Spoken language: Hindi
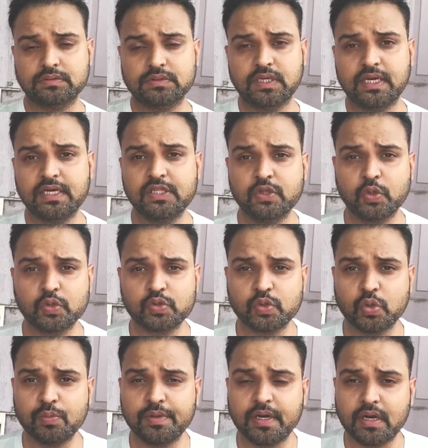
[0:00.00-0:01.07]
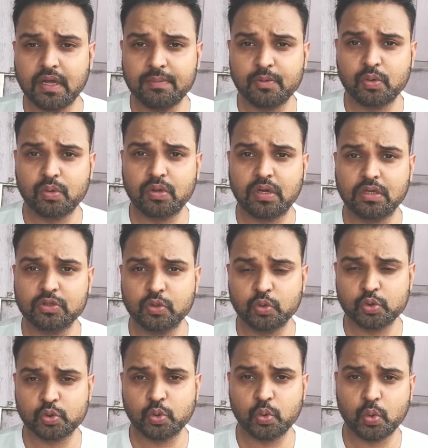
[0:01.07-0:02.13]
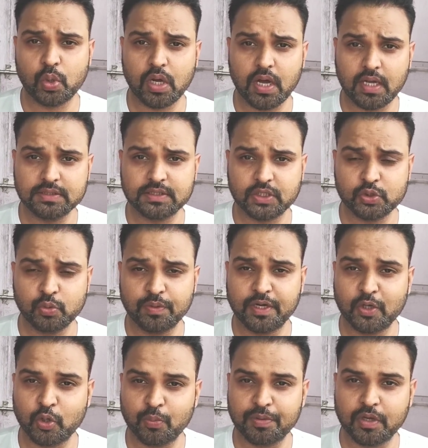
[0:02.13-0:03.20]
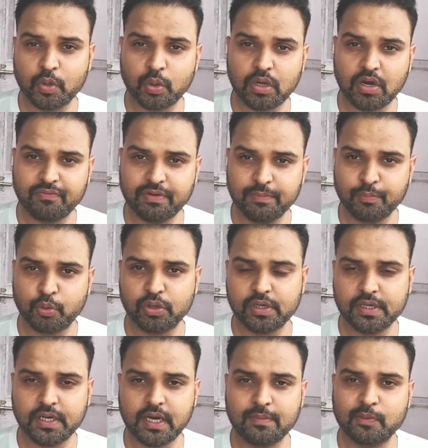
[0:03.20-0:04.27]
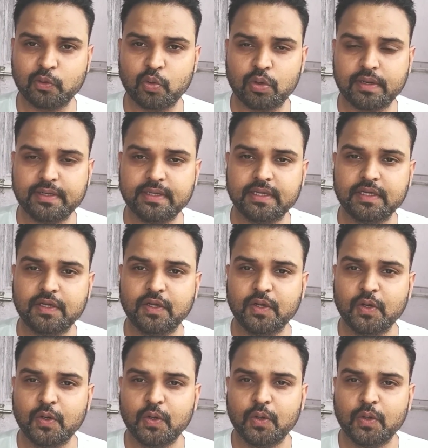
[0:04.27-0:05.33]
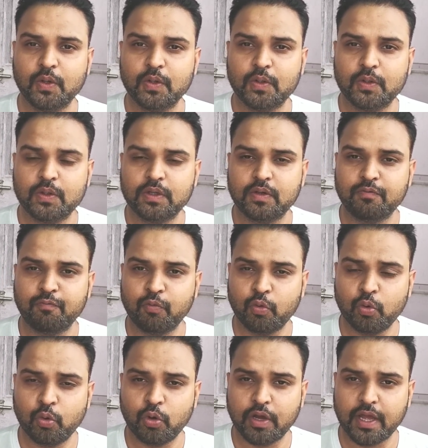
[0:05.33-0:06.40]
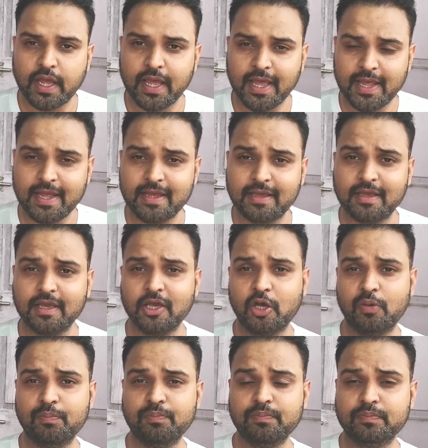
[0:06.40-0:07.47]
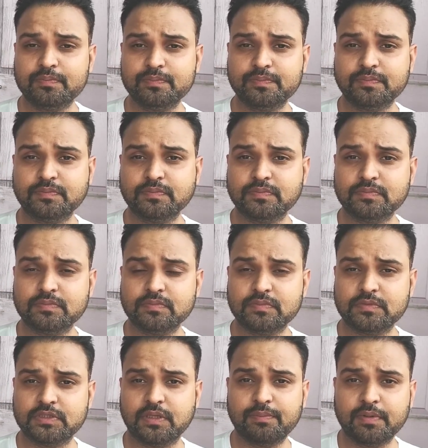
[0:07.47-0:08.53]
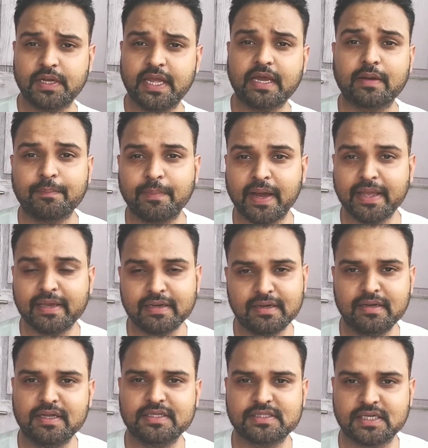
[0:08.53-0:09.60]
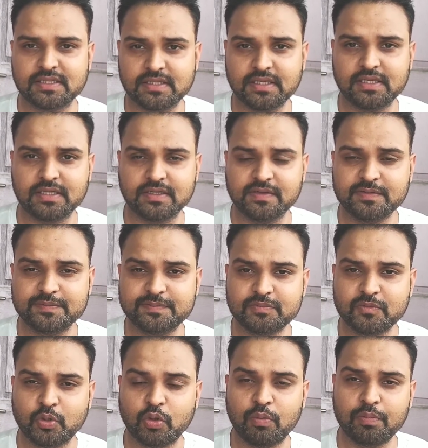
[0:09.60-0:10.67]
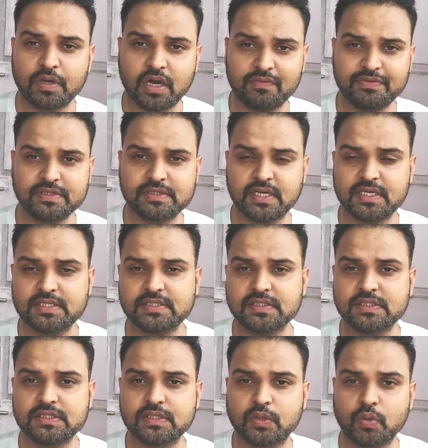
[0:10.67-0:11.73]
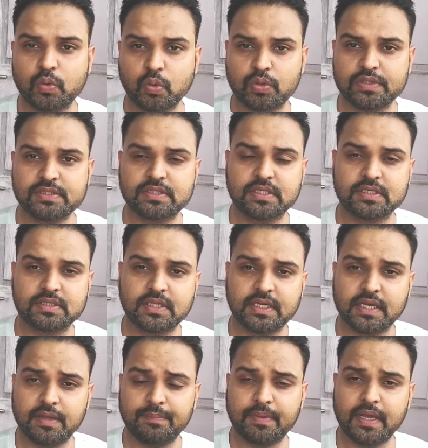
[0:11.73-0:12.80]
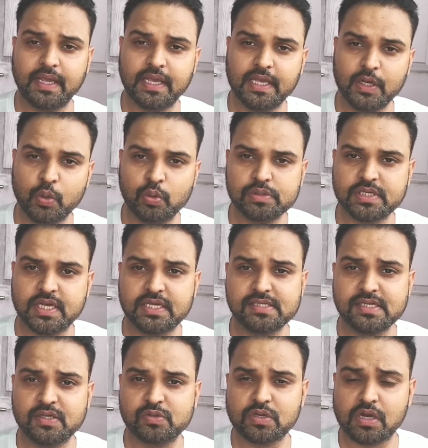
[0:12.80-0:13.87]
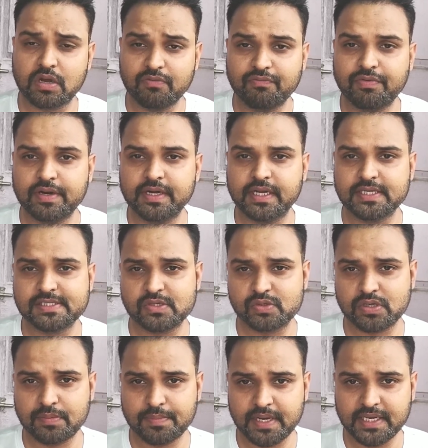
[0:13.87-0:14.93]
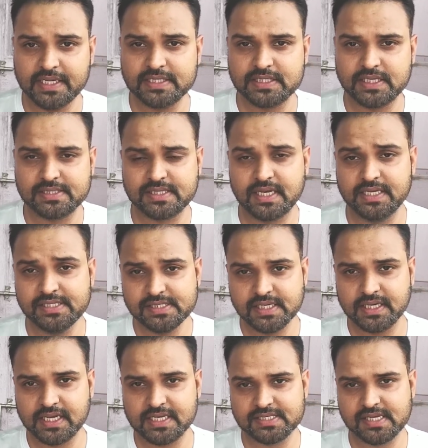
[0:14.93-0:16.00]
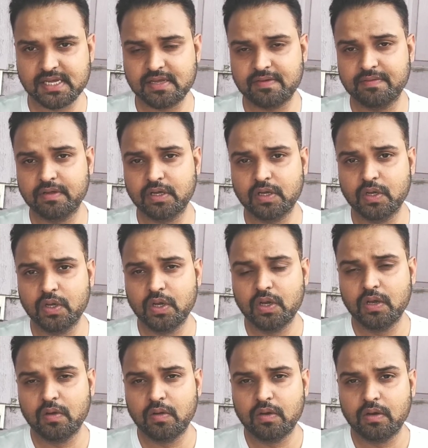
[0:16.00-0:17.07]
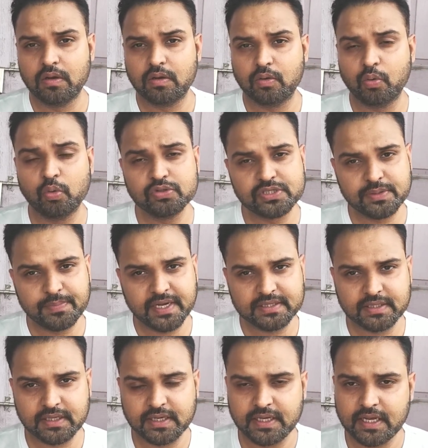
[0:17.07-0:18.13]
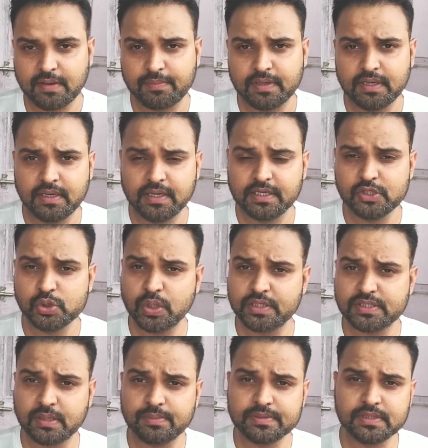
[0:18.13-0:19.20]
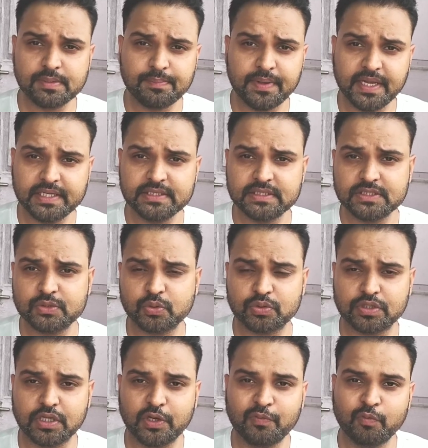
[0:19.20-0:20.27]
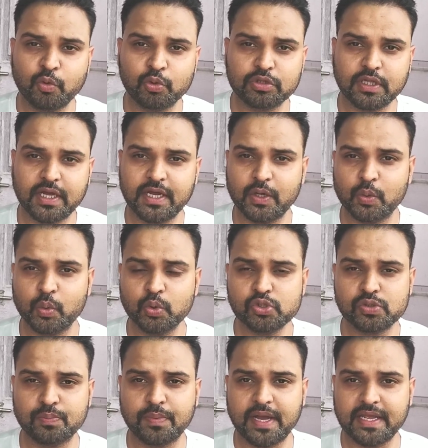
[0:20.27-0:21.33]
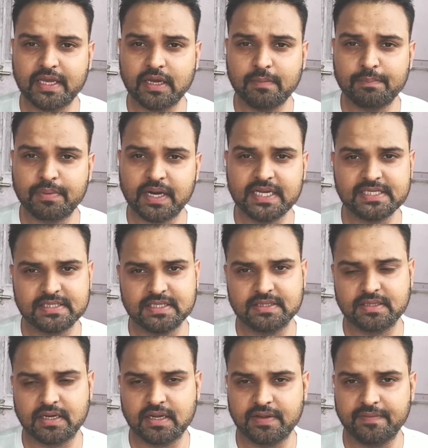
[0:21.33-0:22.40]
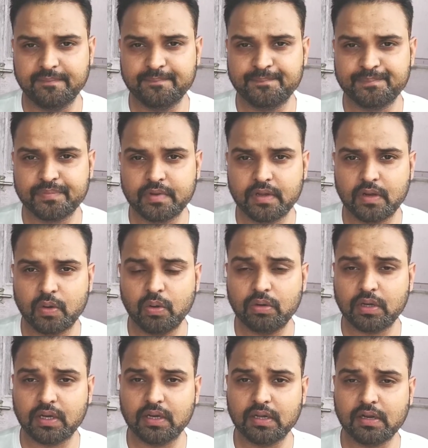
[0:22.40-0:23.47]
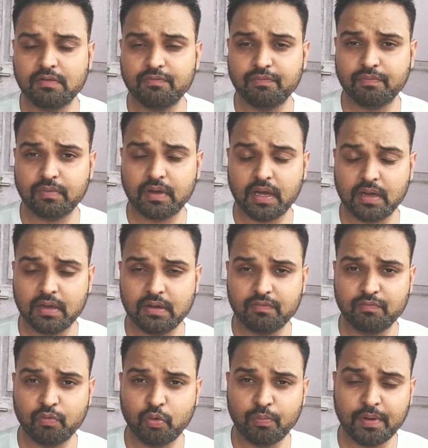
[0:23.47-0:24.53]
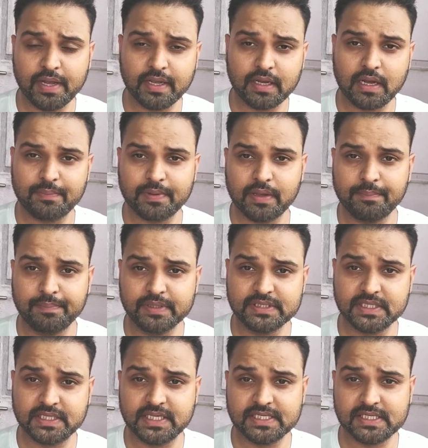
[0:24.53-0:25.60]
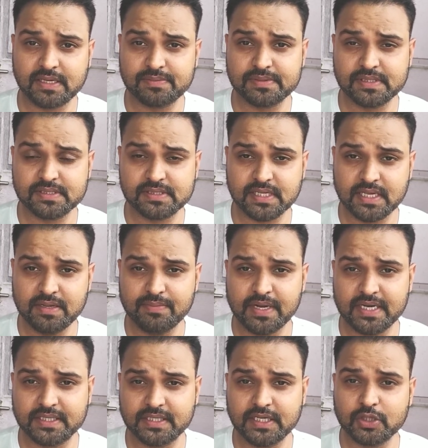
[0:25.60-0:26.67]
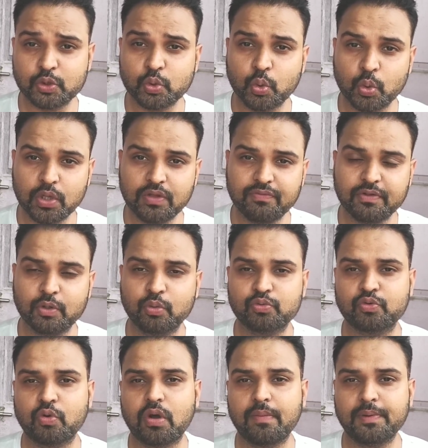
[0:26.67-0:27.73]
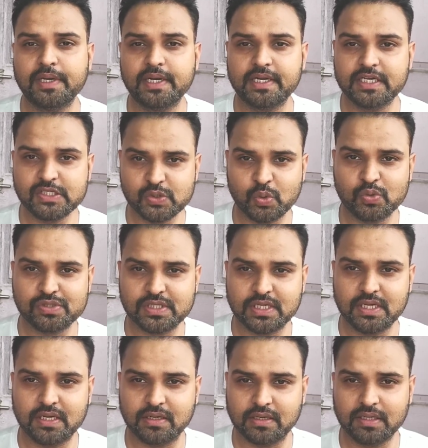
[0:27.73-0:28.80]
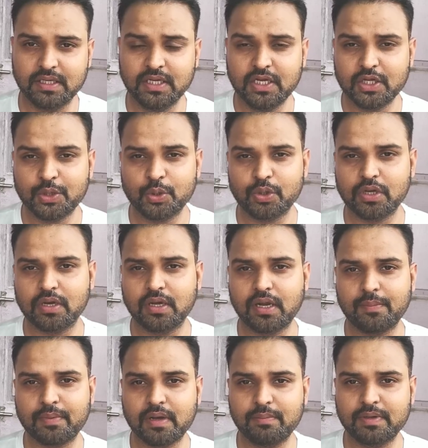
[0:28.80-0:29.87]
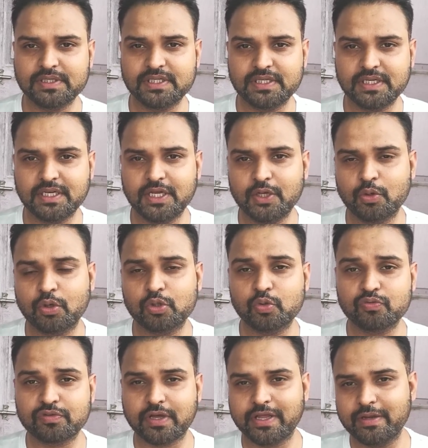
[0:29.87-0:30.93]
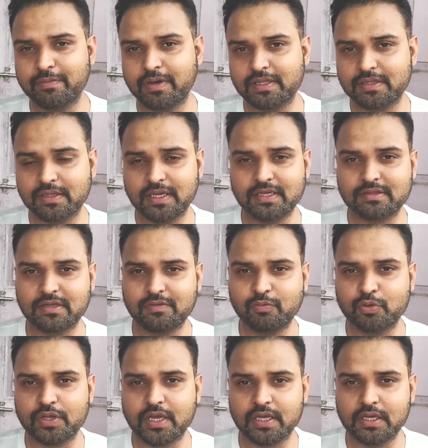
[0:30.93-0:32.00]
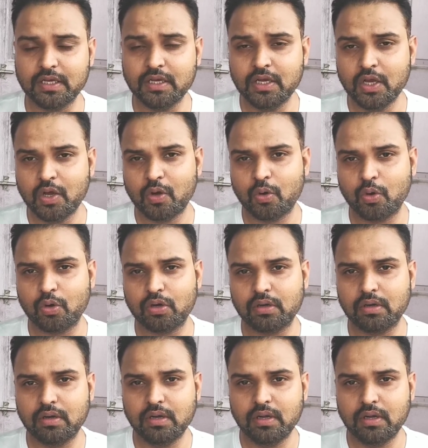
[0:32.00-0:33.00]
जय हिंद दोस्तों मेरा नाम है अनुराग दोस्तों आज का जो मेरा टॉपिक है काफ़ी इम्पोर्टेंट है आप लोगों के लिए वो है कि हम जब एक बाइक लेने चाहते हैं तो हम काफ़ी सारी चीज़ें को नोटिस करते हैं कि बाइक की लुक्स कैसी है उसका कंफर्ट कैसा है उसका माइलेज कैसा है इंजन कैसा है कौन सी बेहतर रहेगी आपके लिए लेकिन जो एक सबसे मेन चीज़ होती है वो होता है उस बाइक का प्राइस कितना है और अगर आप अगर वो बाइक आपके बजट के हिसाब से सही बैठती है तो ही फिर उसको आप लेने की सोचते हैं आगे क्योंकि अगर आपका बजट ही नहीं होगा तो सारी बात एक तरफ हो जाएगी और